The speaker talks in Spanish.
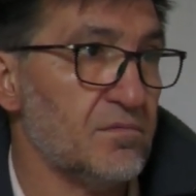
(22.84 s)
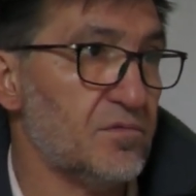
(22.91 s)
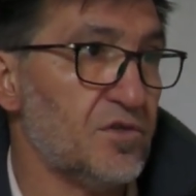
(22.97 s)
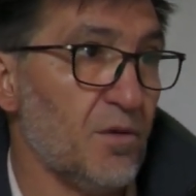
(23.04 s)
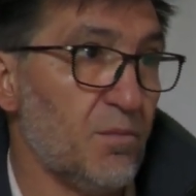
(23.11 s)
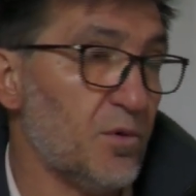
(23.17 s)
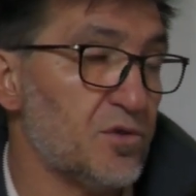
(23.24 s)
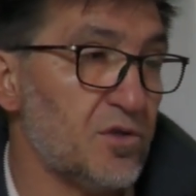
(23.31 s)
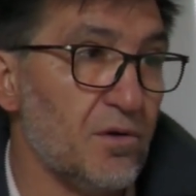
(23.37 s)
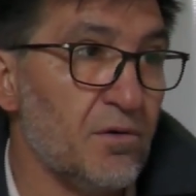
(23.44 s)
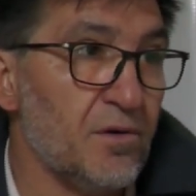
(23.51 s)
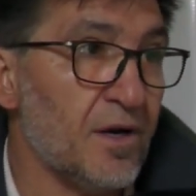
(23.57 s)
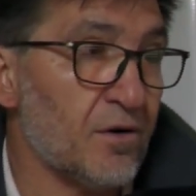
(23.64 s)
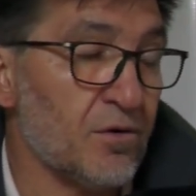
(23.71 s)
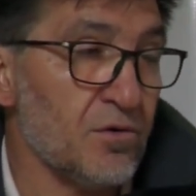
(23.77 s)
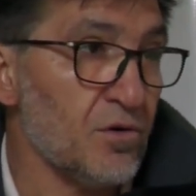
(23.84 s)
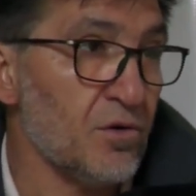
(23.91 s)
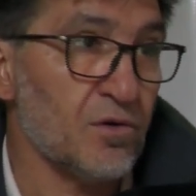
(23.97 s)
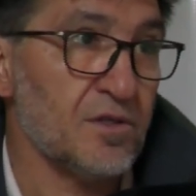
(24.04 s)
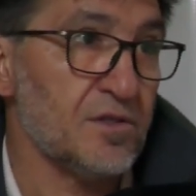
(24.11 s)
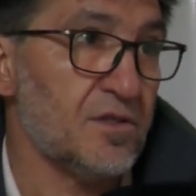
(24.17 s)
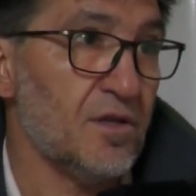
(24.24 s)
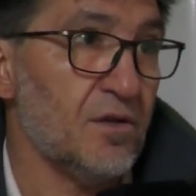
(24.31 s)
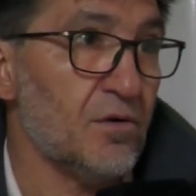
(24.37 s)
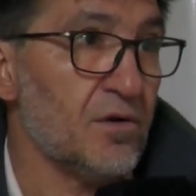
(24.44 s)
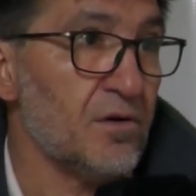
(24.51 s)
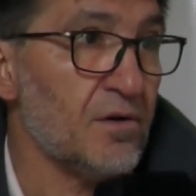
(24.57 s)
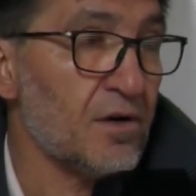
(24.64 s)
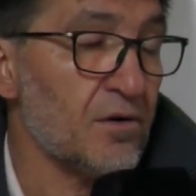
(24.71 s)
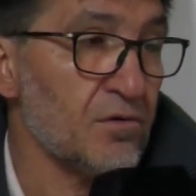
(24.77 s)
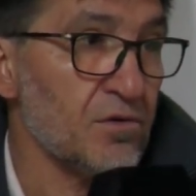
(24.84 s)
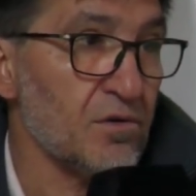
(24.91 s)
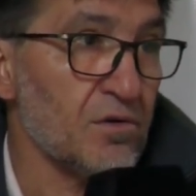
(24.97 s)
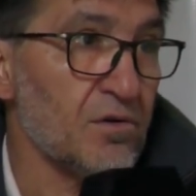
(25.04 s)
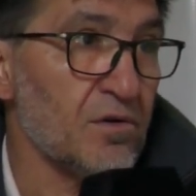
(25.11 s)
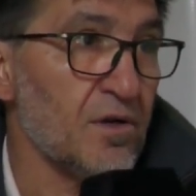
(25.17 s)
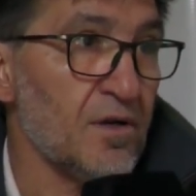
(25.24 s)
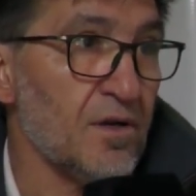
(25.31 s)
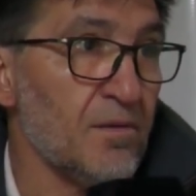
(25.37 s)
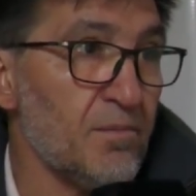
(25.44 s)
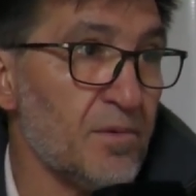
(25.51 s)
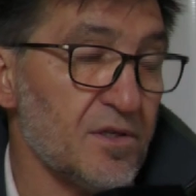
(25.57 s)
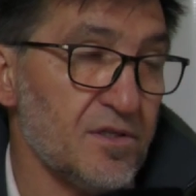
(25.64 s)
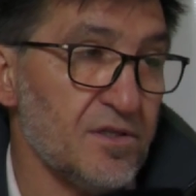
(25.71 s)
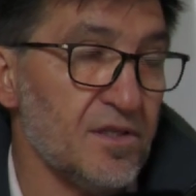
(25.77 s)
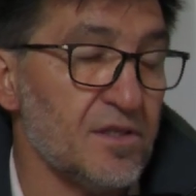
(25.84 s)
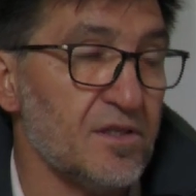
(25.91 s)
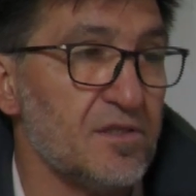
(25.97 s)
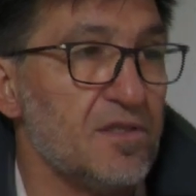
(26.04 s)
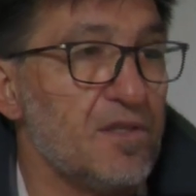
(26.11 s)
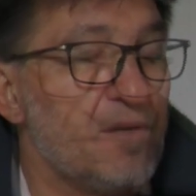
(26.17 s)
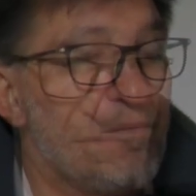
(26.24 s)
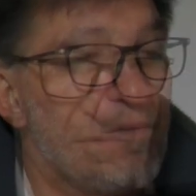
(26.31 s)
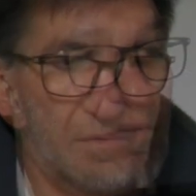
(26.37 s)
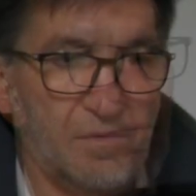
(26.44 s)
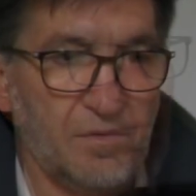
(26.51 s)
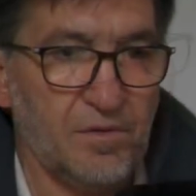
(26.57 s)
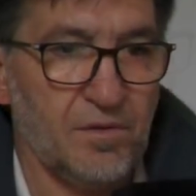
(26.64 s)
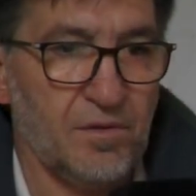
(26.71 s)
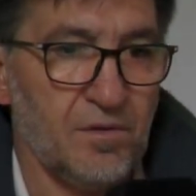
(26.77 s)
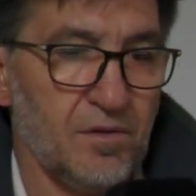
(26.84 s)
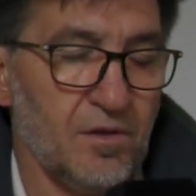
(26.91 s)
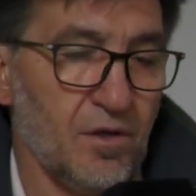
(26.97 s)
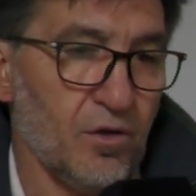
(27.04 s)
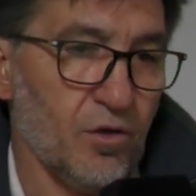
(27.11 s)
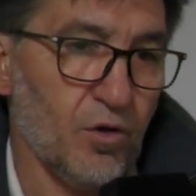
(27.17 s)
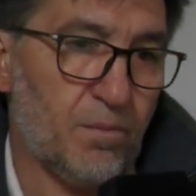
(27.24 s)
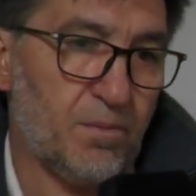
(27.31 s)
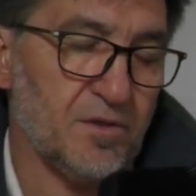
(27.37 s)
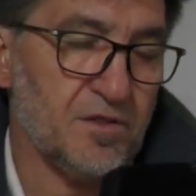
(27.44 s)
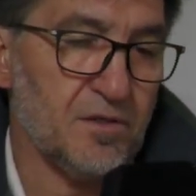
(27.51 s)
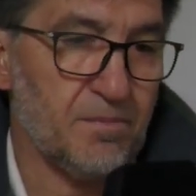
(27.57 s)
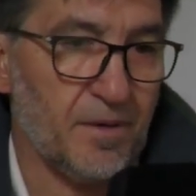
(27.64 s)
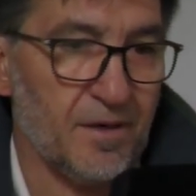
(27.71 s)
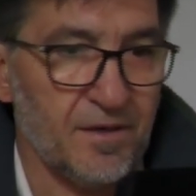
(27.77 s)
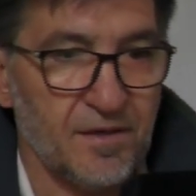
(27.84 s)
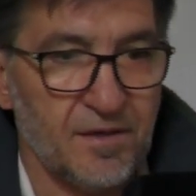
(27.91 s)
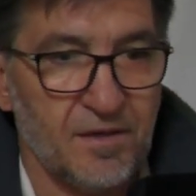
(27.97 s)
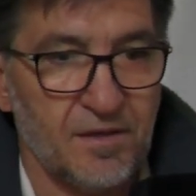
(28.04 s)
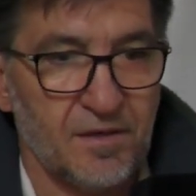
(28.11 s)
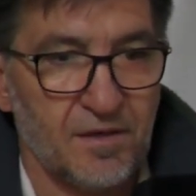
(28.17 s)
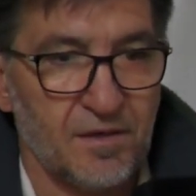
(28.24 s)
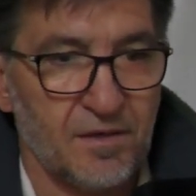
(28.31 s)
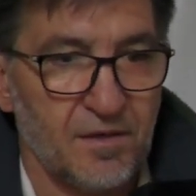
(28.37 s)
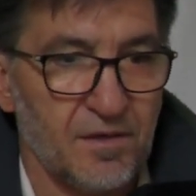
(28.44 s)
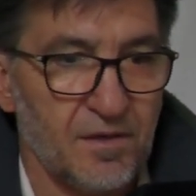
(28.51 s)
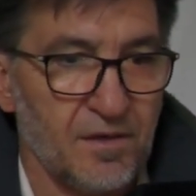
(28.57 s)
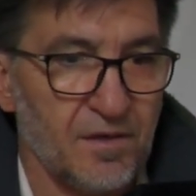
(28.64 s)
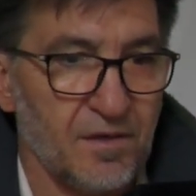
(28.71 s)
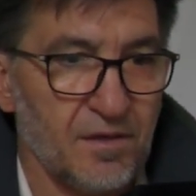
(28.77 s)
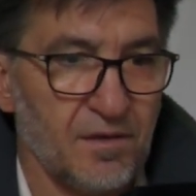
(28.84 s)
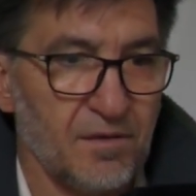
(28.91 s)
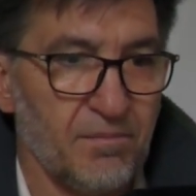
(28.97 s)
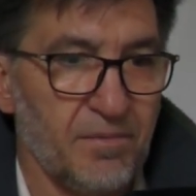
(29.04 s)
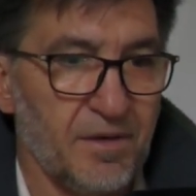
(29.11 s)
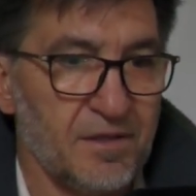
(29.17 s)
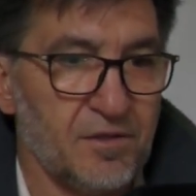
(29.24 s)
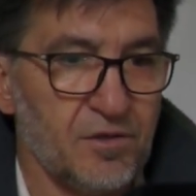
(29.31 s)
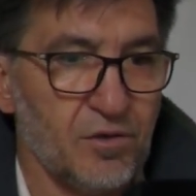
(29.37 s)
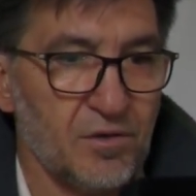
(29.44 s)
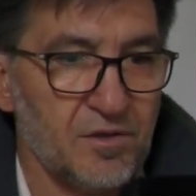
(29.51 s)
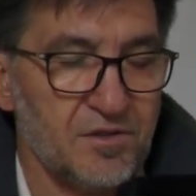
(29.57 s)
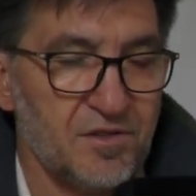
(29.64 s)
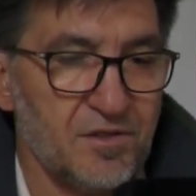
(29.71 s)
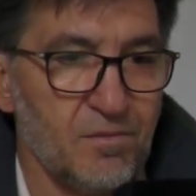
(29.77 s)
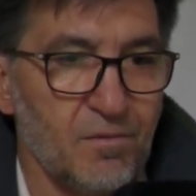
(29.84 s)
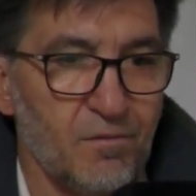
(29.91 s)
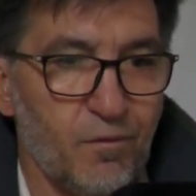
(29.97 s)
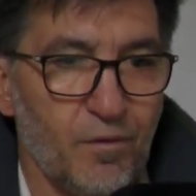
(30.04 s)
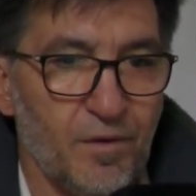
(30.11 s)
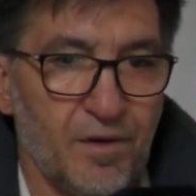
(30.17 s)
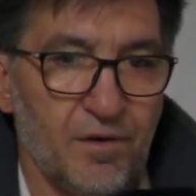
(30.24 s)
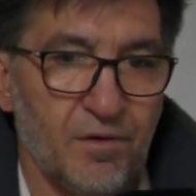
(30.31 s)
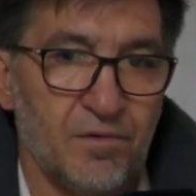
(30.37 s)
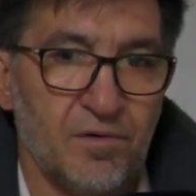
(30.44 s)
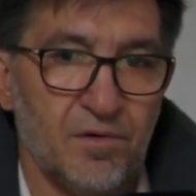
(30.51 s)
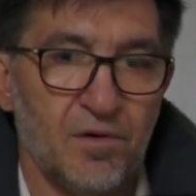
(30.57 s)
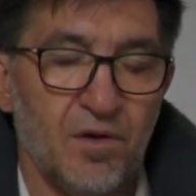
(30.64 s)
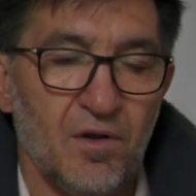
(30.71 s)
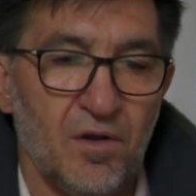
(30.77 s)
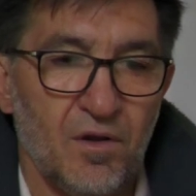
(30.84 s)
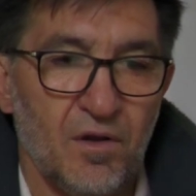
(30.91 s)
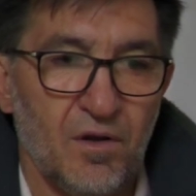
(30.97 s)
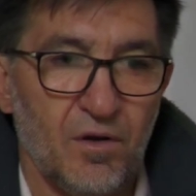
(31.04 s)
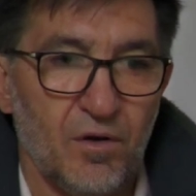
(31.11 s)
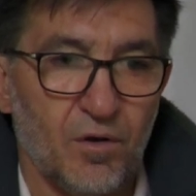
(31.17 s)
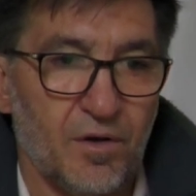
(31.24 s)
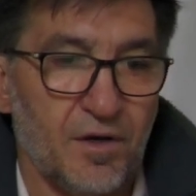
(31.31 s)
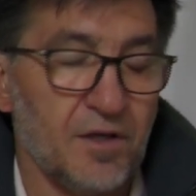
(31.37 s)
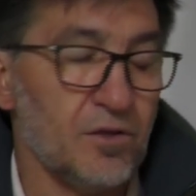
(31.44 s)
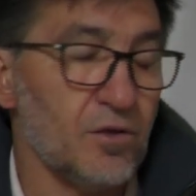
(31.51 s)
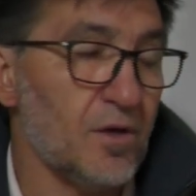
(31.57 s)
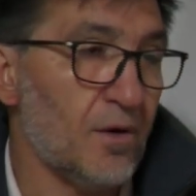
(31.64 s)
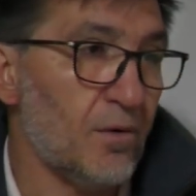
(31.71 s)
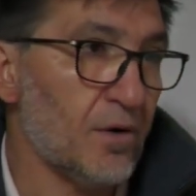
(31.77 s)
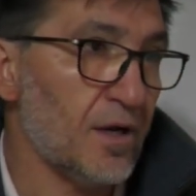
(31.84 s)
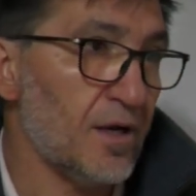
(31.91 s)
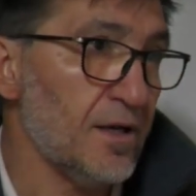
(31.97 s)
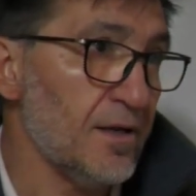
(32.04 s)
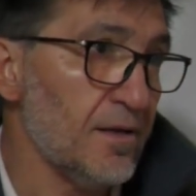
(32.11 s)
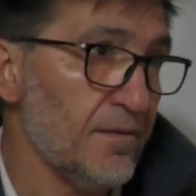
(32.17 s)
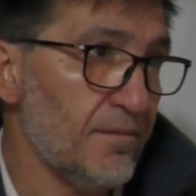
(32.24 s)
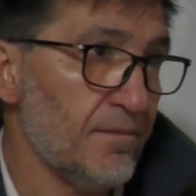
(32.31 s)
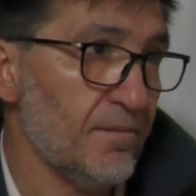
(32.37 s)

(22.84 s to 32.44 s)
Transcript: si es posible una reunión, que se logre una reunión con el presidente sería mejor. ¿no? De los dos principales eh, planteos que hicimos fueron los créditos laborales,